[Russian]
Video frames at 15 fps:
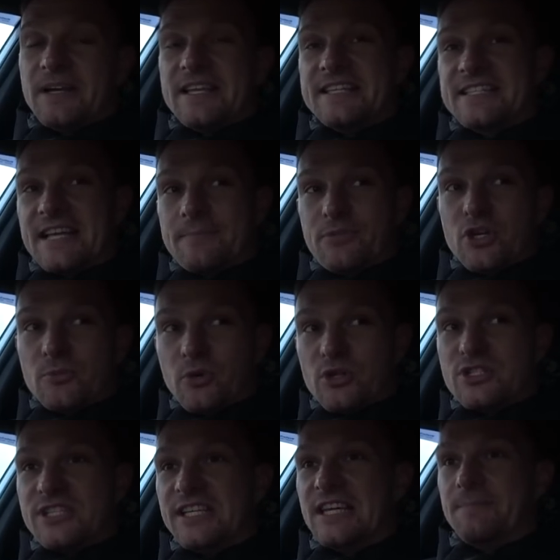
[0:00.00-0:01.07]
из-за объема
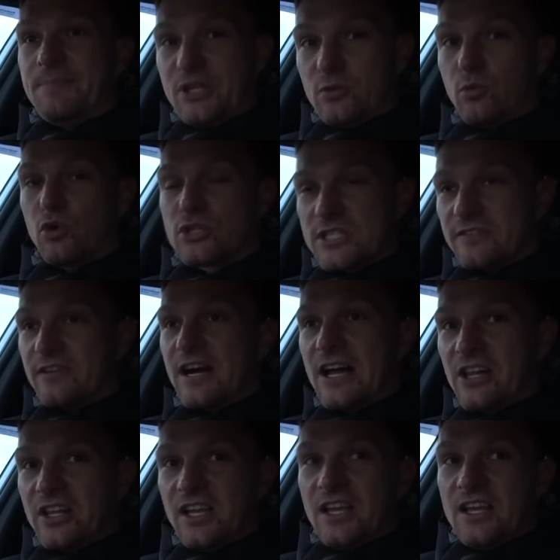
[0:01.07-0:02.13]
он сильно
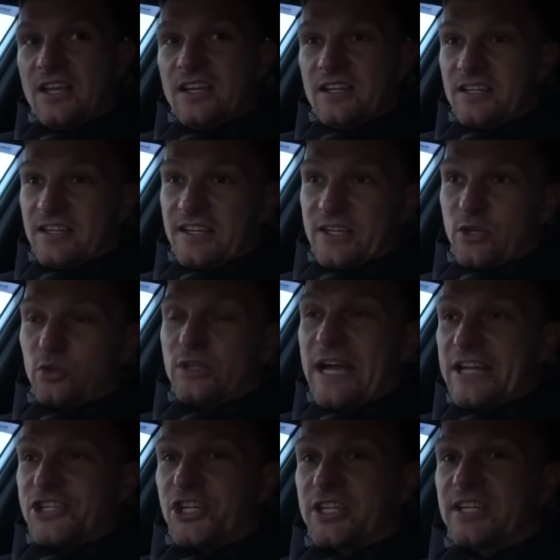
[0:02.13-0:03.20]
перебуксовал.
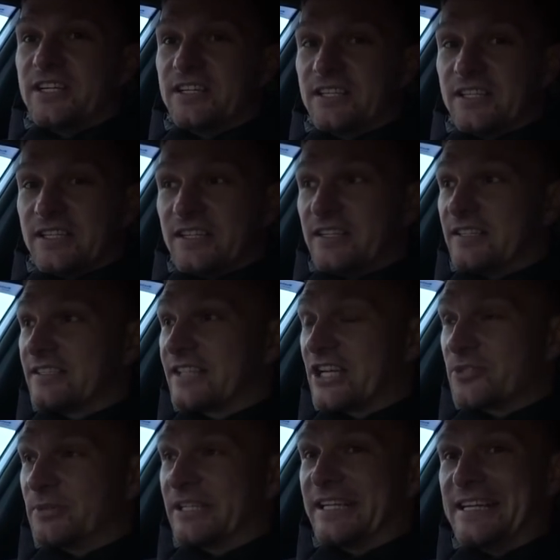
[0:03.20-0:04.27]
Хюндайчик, э, э,
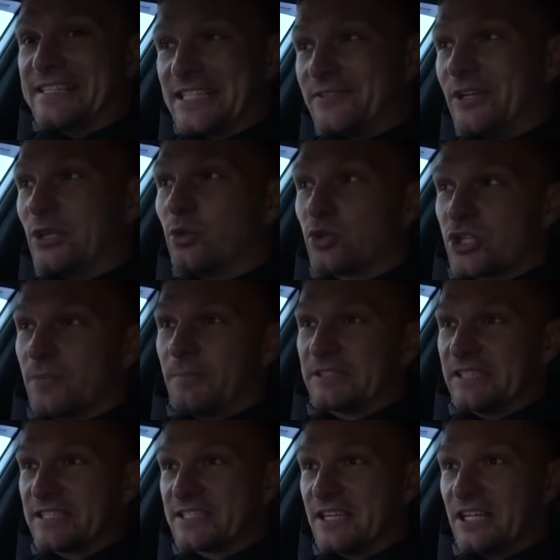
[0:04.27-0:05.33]
скажем так, реализовал лучший
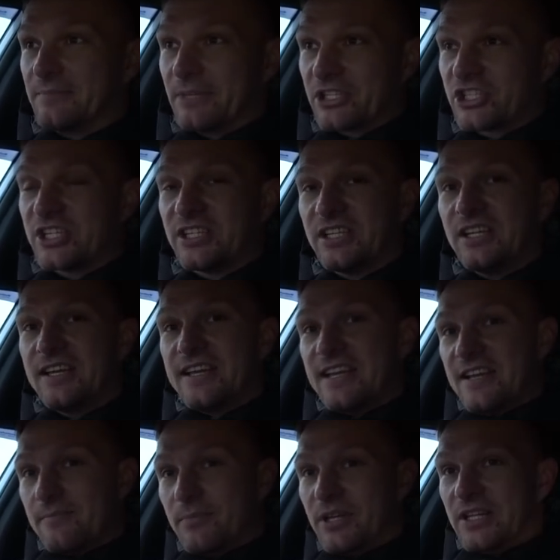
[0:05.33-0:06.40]
потенциал машины.
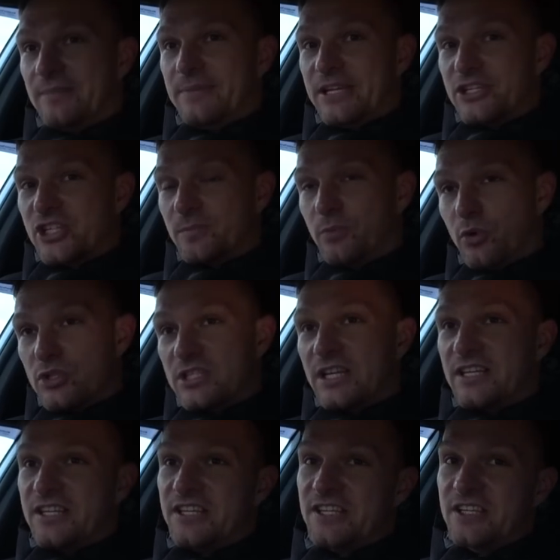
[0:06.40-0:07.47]
Было меньше
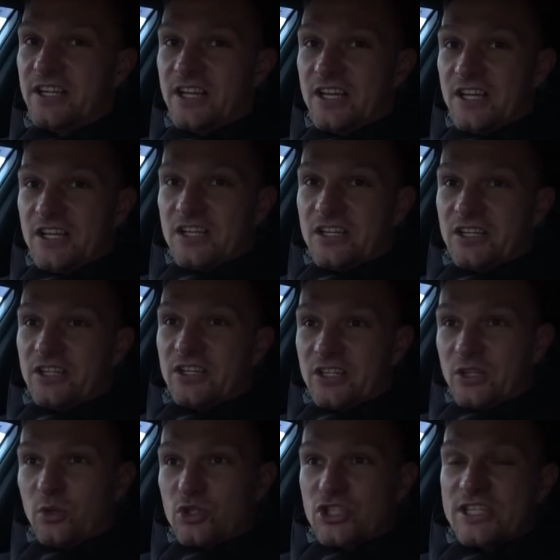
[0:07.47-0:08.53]
букса и
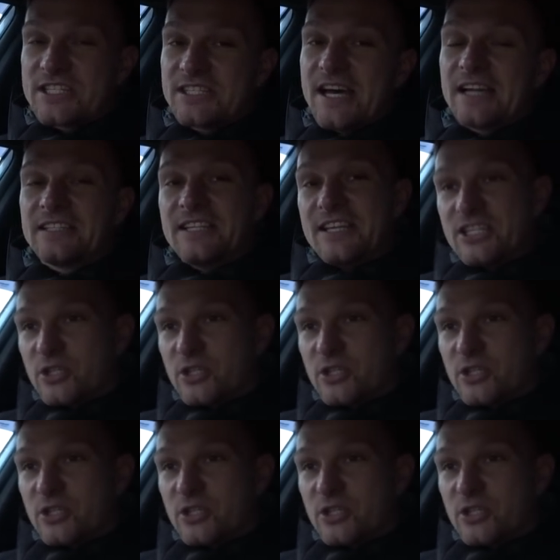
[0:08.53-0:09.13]
э, лучший старт и